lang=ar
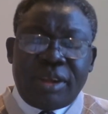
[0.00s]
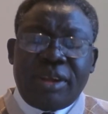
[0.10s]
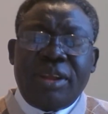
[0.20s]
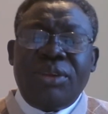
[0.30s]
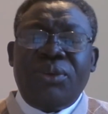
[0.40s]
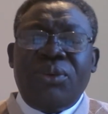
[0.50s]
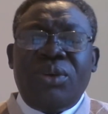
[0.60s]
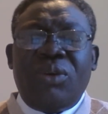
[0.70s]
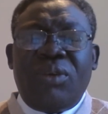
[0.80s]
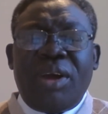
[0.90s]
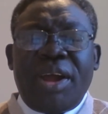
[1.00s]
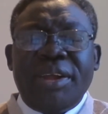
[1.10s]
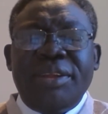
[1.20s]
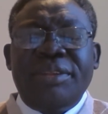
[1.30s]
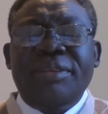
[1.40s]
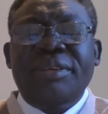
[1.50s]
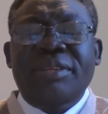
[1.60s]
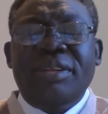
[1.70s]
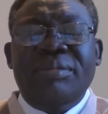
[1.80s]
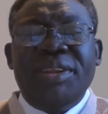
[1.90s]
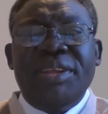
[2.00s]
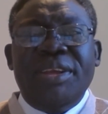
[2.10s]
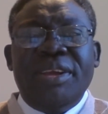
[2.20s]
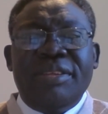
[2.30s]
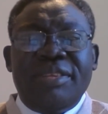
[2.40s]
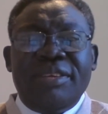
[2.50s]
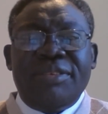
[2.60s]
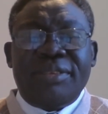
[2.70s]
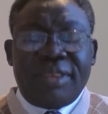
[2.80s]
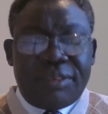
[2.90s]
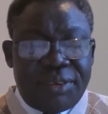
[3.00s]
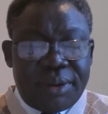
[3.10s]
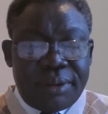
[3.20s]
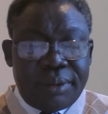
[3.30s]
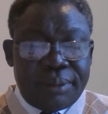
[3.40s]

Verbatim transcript: اللي هو واحد تمانية صفر صفر